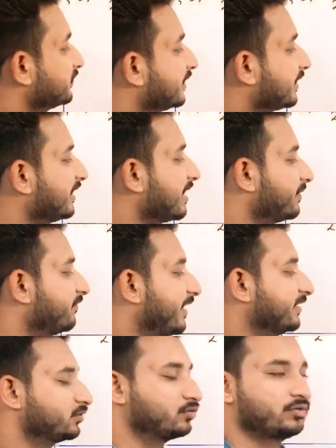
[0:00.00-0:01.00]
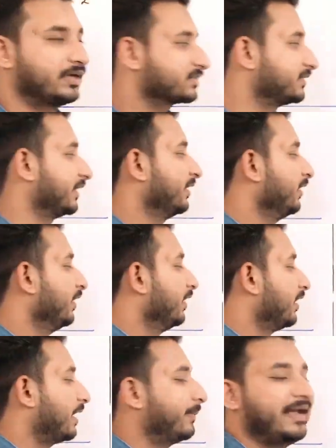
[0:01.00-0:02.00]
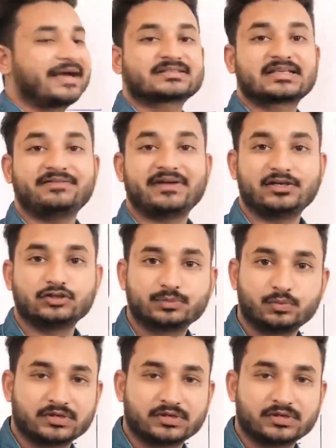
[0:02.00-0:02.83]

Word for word: फर्ज करके यहाँ पे वाई इजिकल टू एक्स है आप x की वैल्यूज़